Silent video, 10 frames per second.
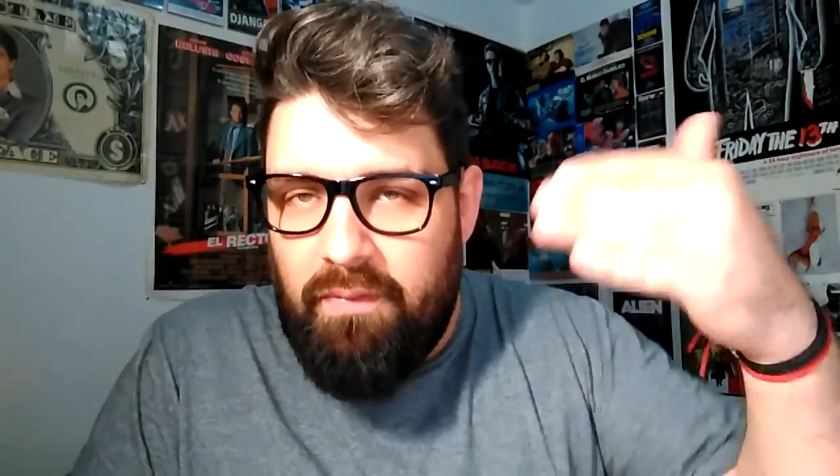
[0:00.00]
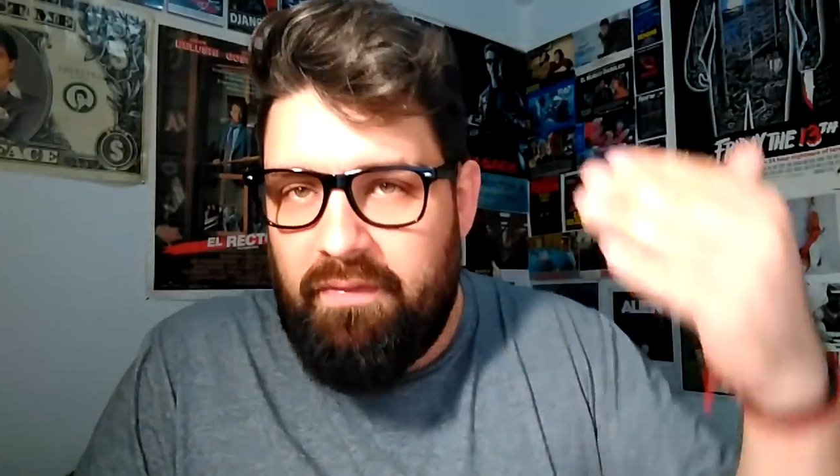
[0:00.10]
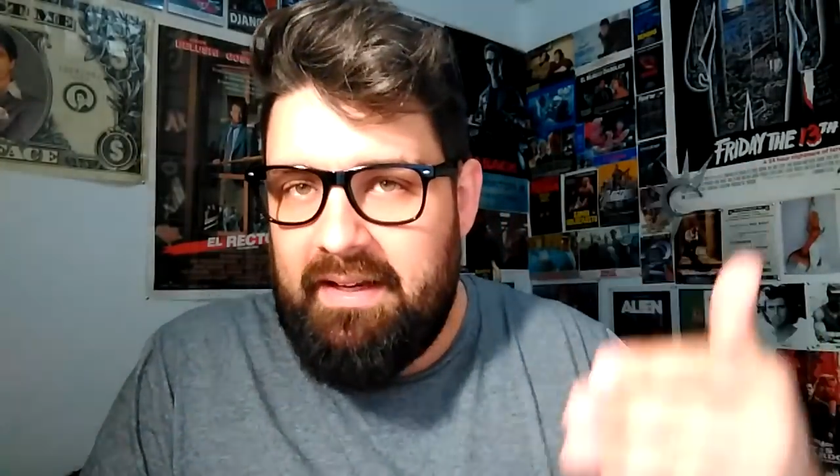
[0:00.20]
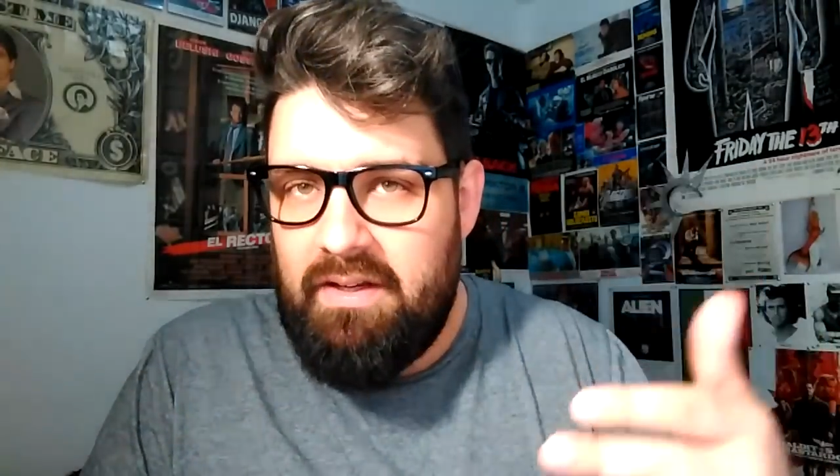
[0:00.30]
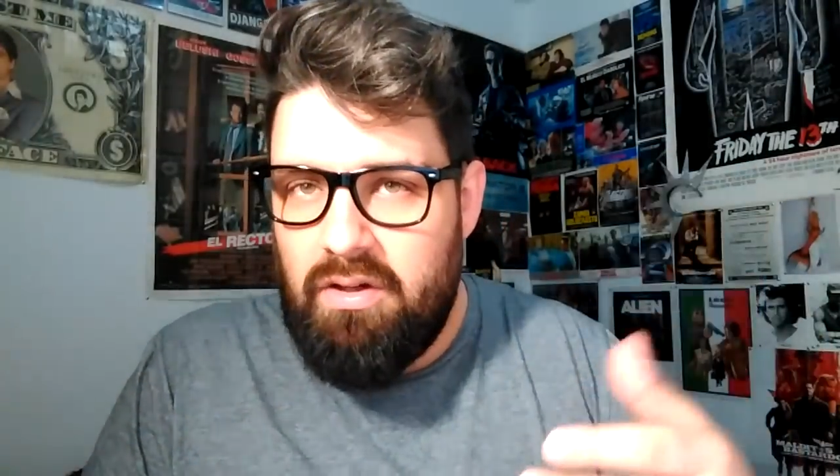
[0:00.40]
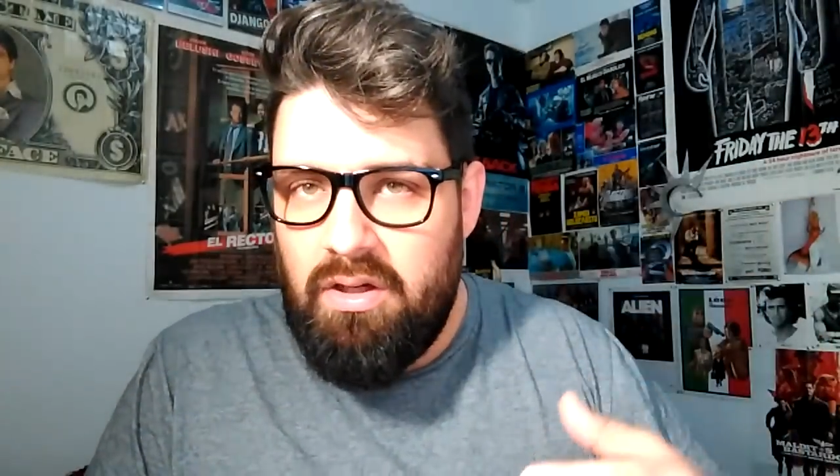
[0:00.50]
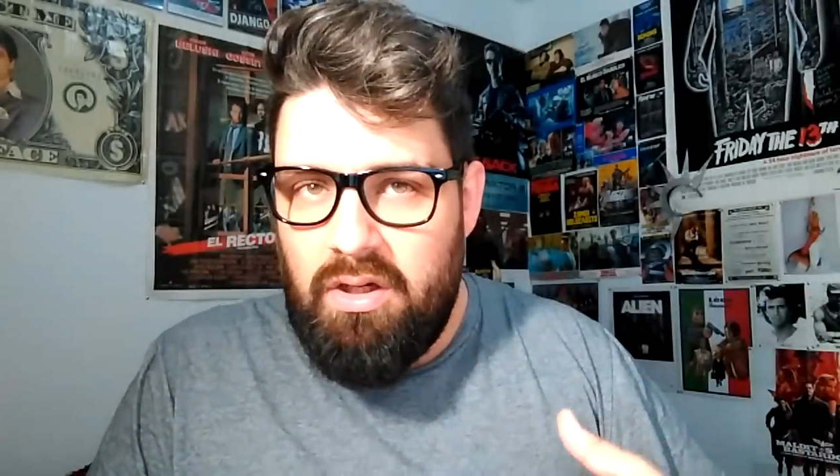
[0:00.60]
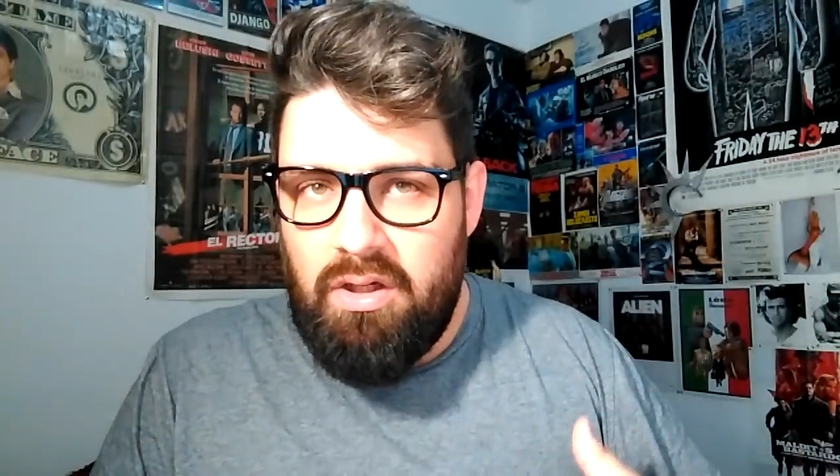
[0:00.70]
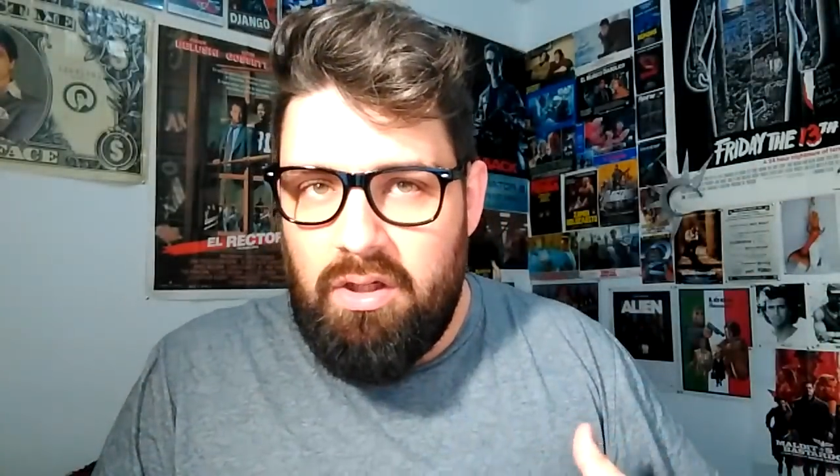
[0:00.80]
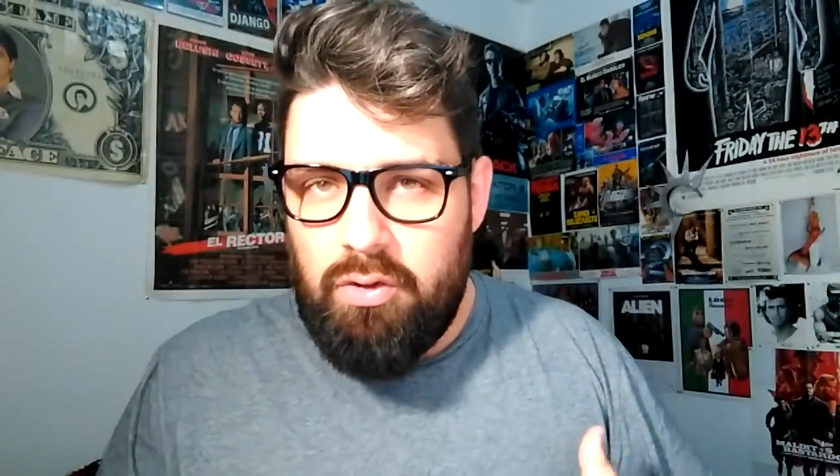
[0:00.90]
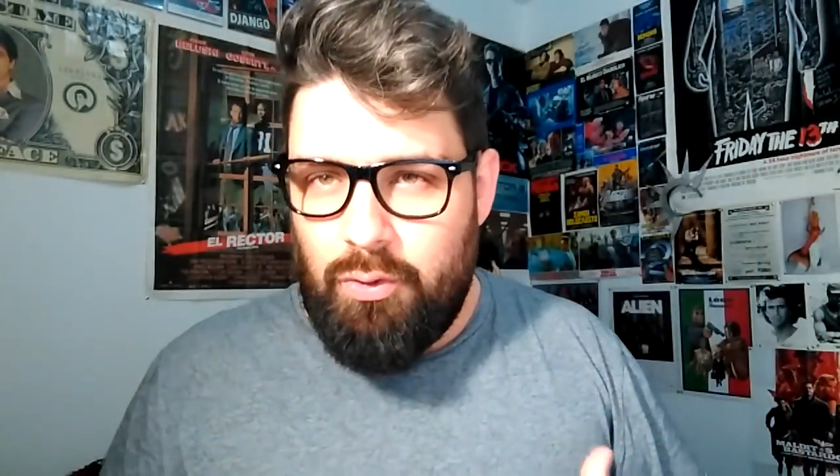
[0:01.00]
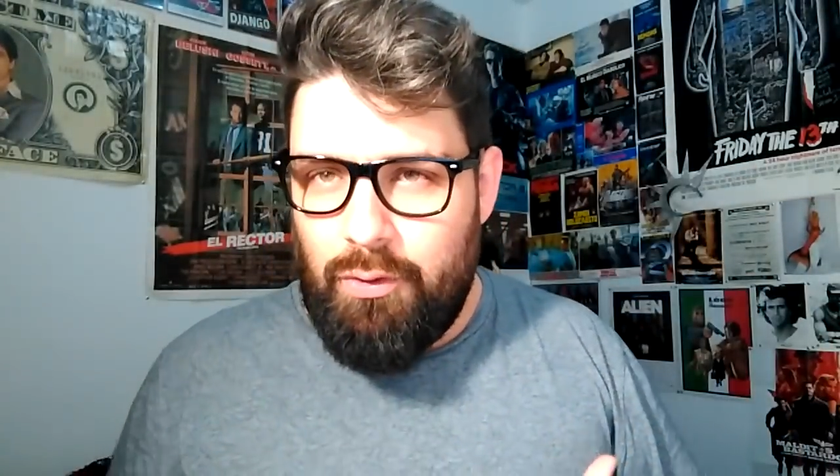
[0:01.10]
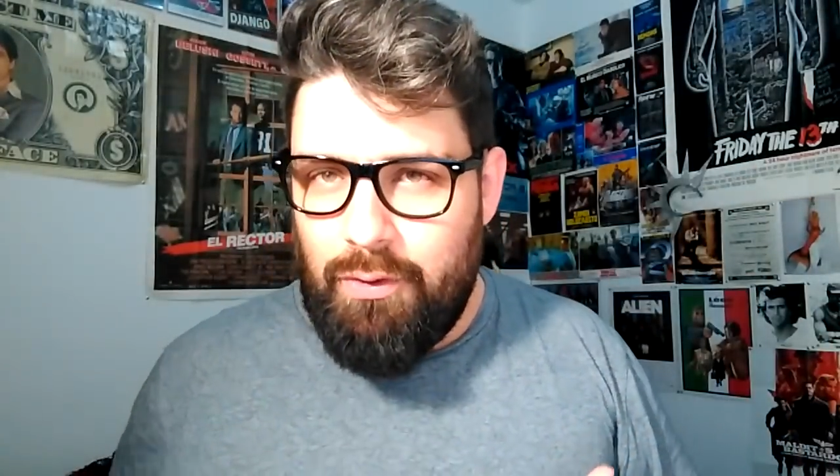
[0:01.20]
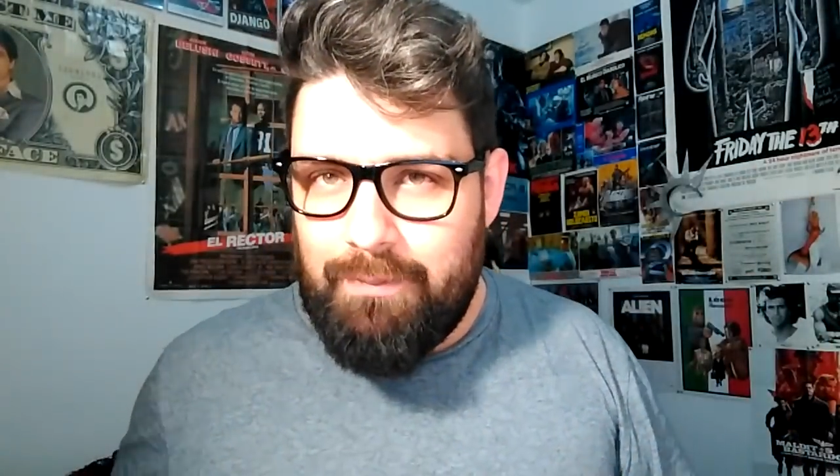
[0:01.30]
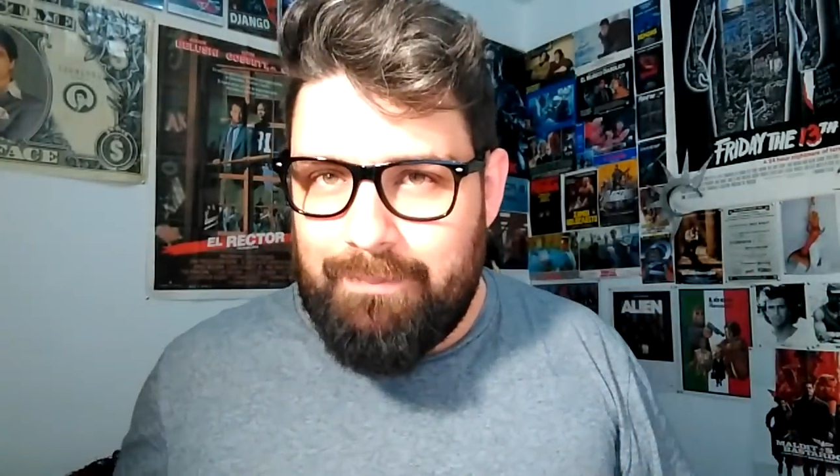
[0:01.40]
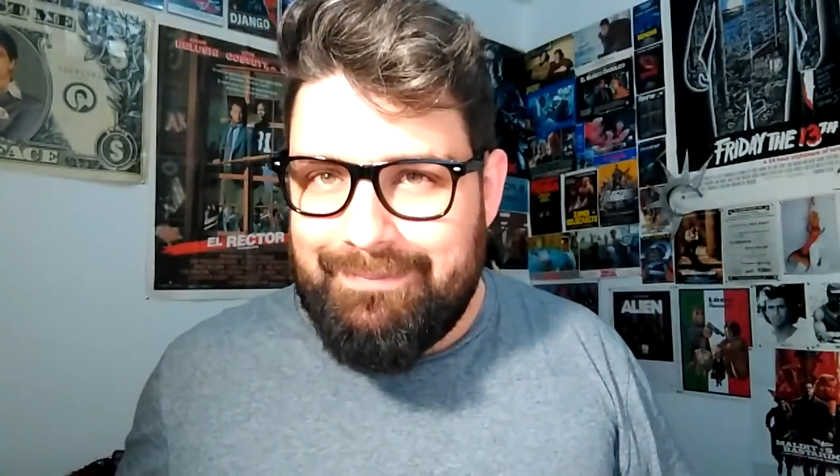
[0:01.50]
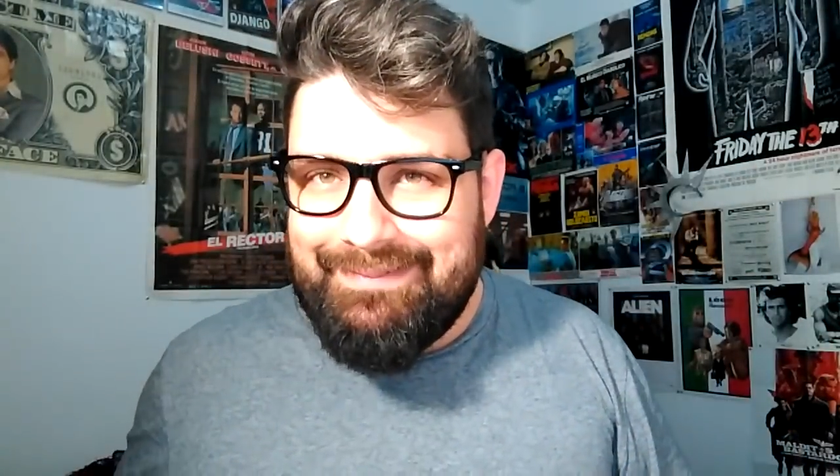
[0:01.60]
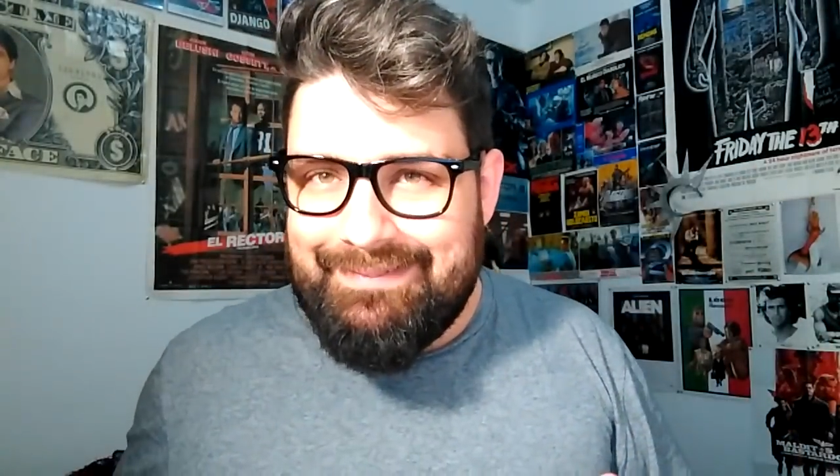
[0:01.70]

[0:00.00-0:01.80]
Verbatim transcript: frío, todo